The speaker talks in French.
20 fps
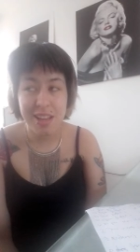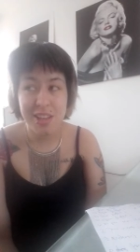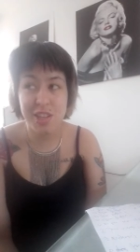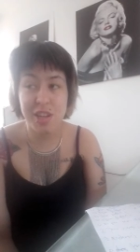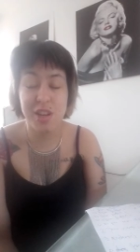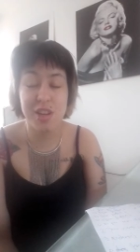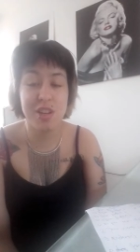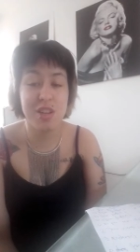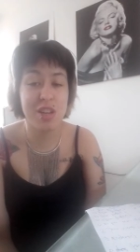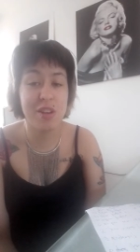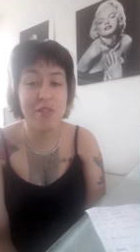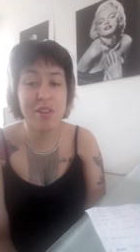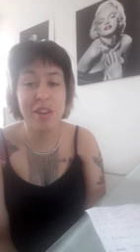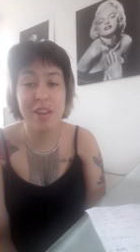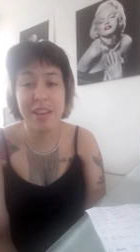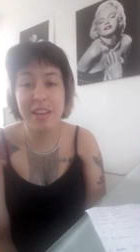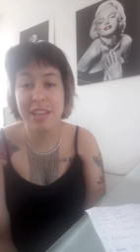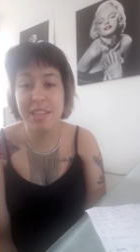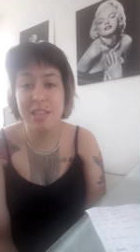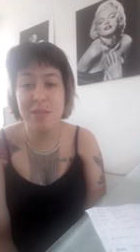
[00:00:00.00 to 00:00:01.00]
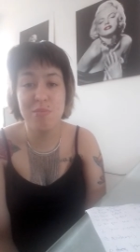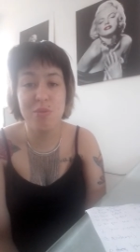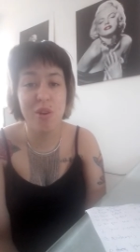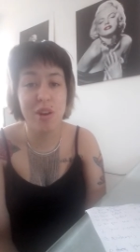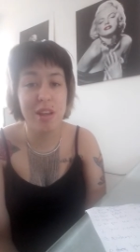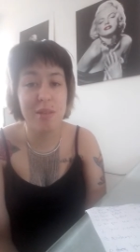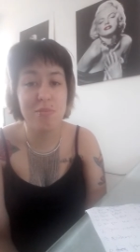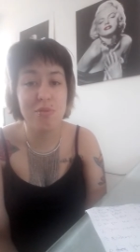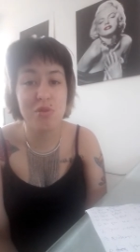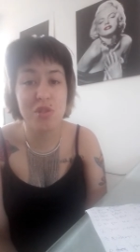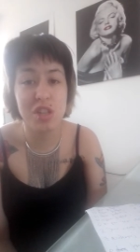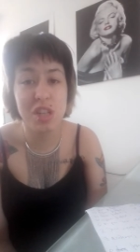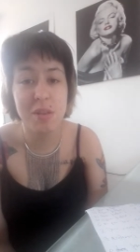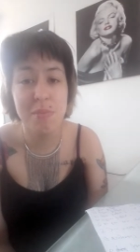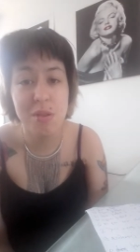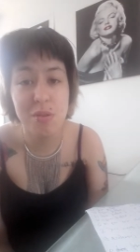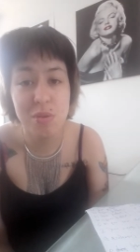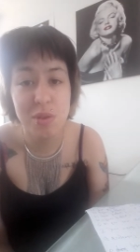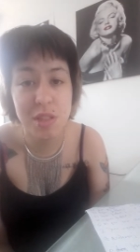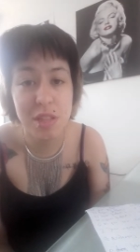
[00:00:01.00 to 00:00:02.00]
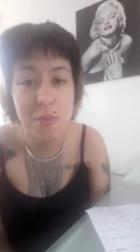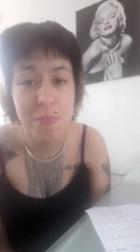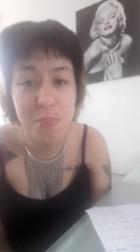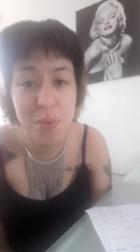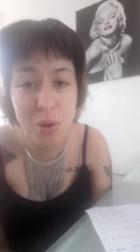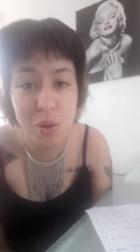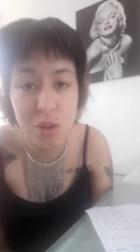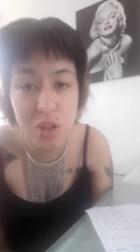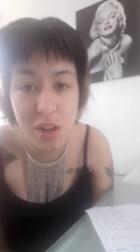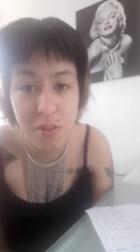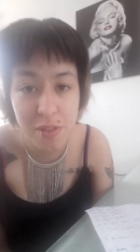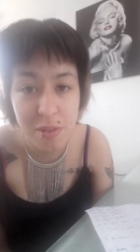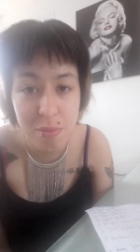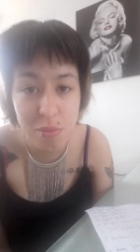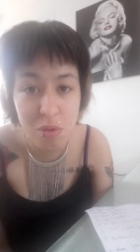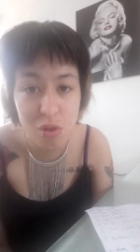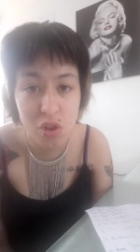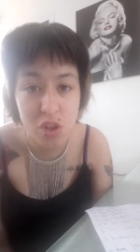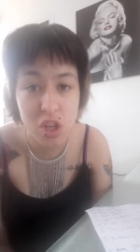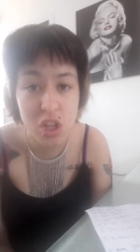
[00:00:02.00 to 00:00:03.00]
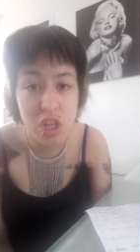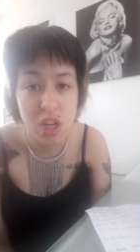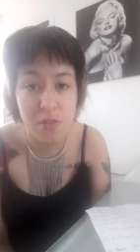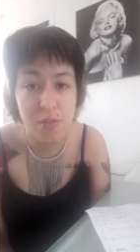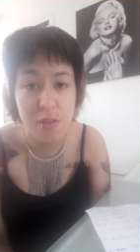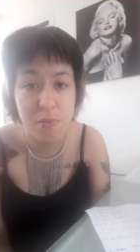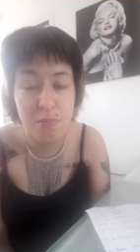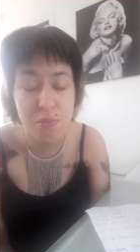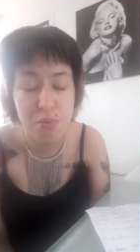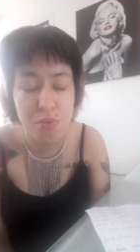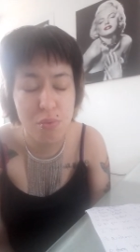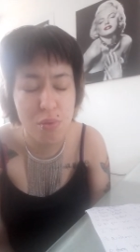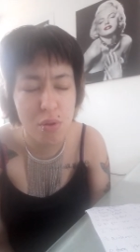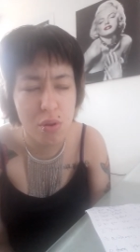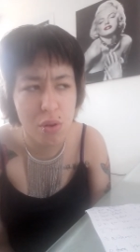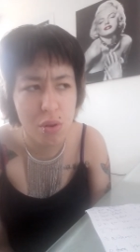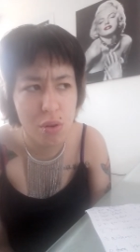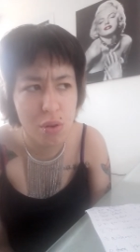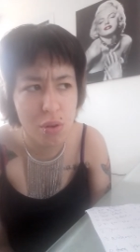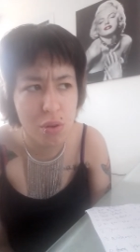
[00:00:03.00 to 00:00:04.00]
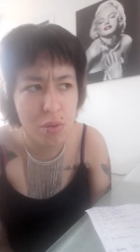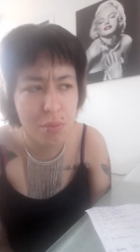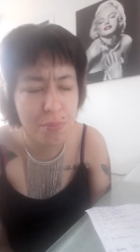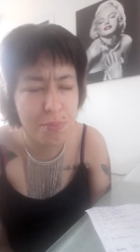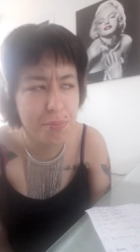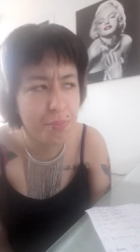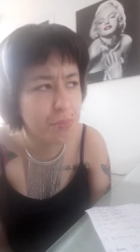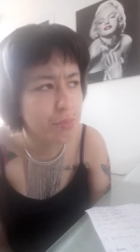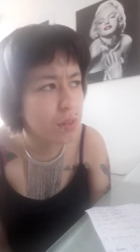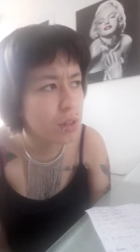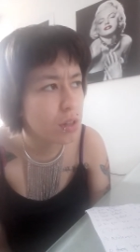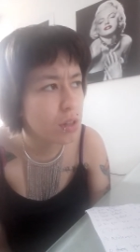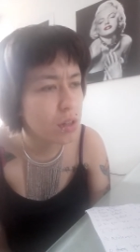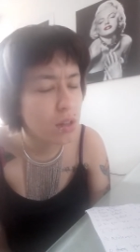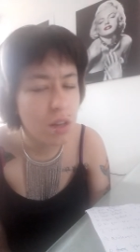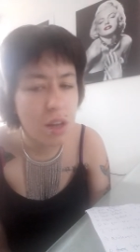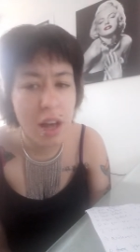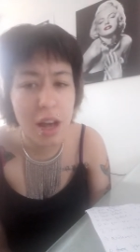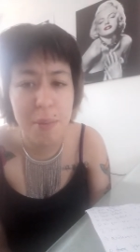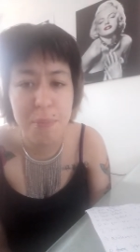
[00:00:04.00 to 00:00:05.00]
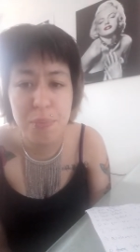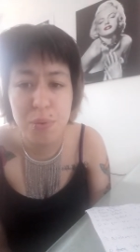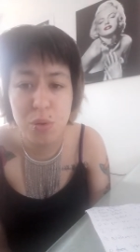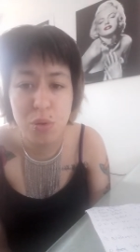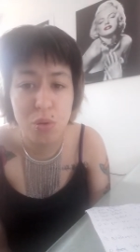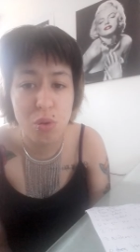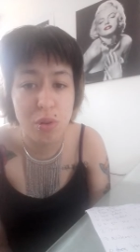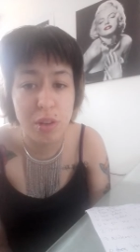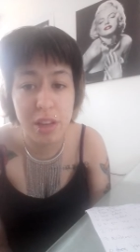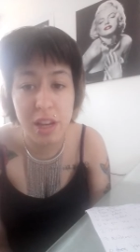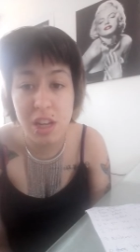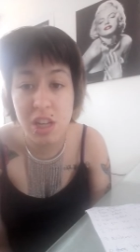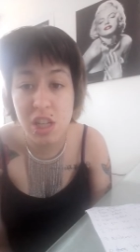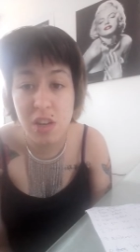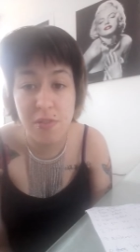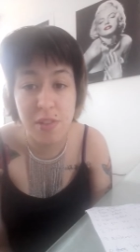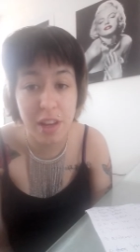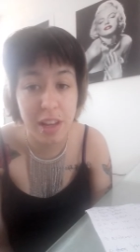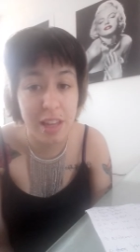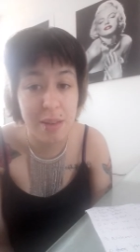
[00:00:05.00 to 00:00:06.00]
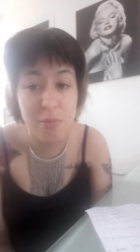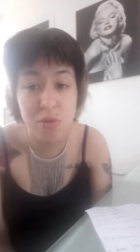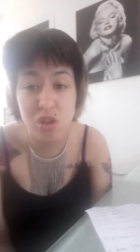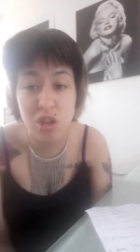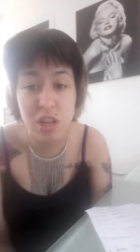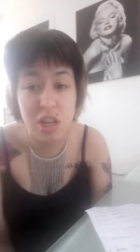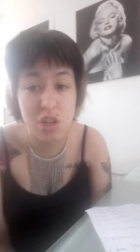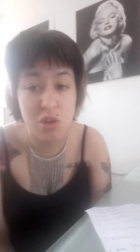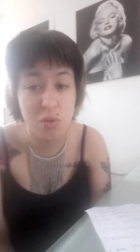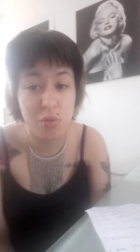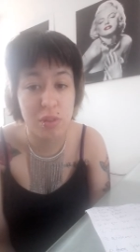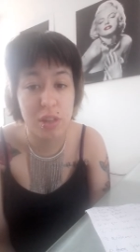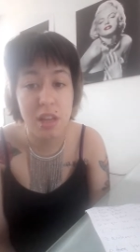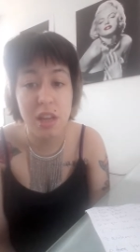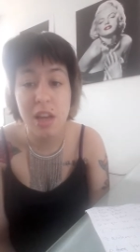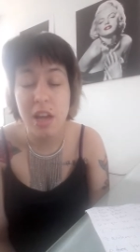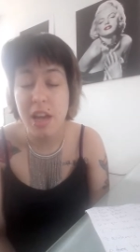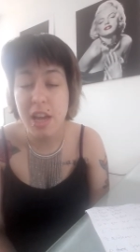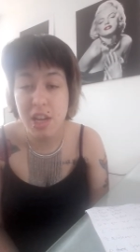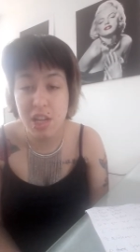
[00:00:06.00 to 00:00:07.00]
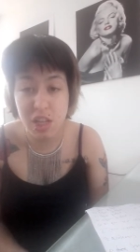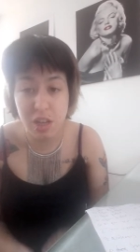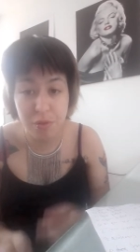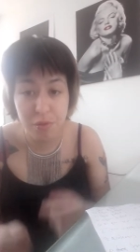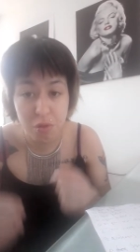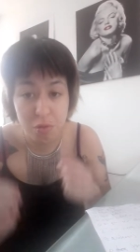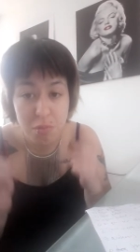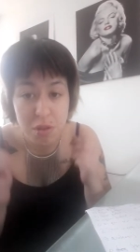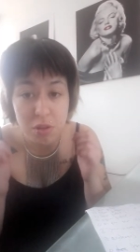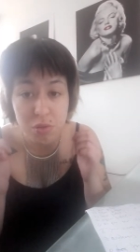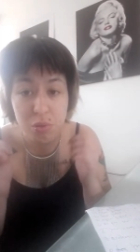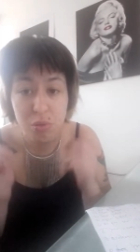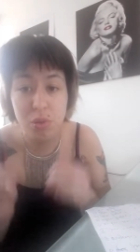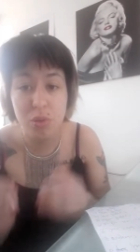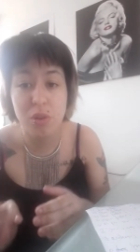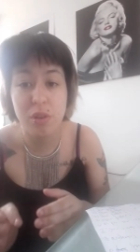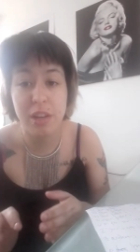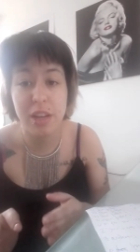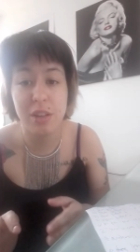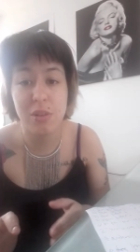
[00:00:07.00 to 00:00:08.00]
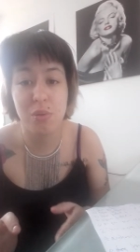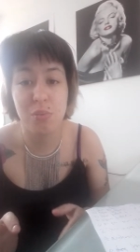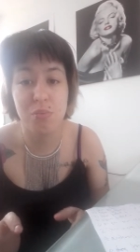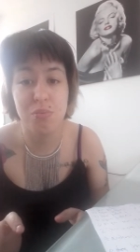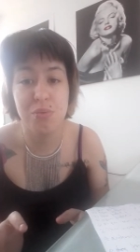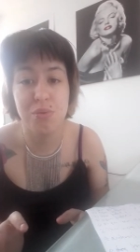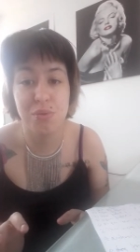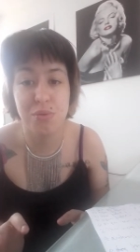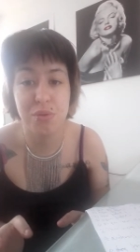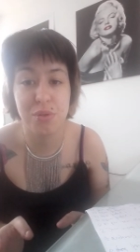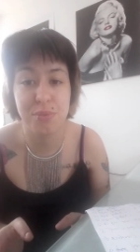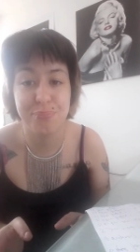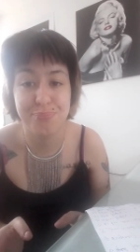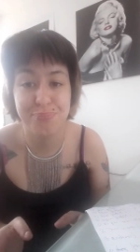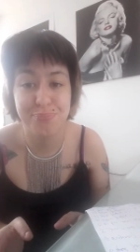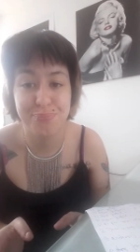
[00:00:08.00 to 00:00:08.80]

J'avais quasiment rien mangé, mais le si peu que j'avais mangé, j'avais bu un peu de coca, j'avais rien mangé de la journée et j'ai vomi tout le coca dans le bus.